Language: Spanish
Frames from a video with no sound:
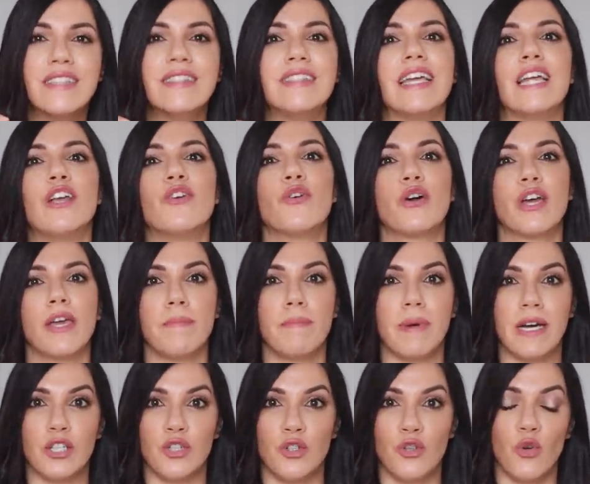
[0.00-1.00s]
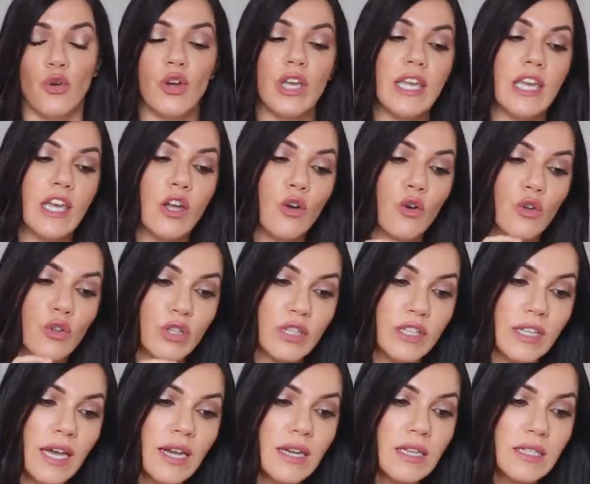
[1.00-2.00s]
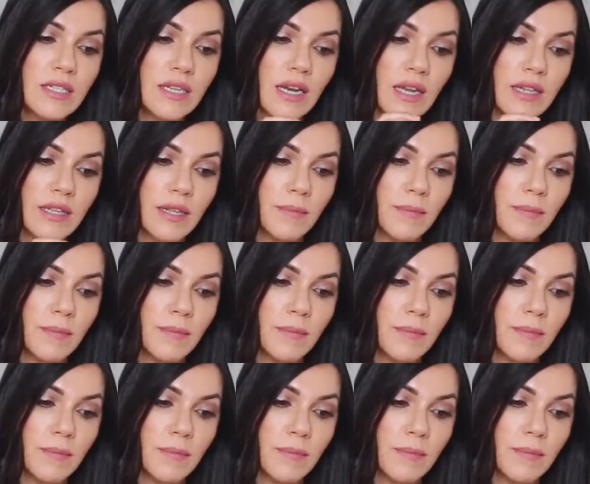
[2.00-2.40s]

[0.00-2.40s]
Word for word: de lo que pasó y contársela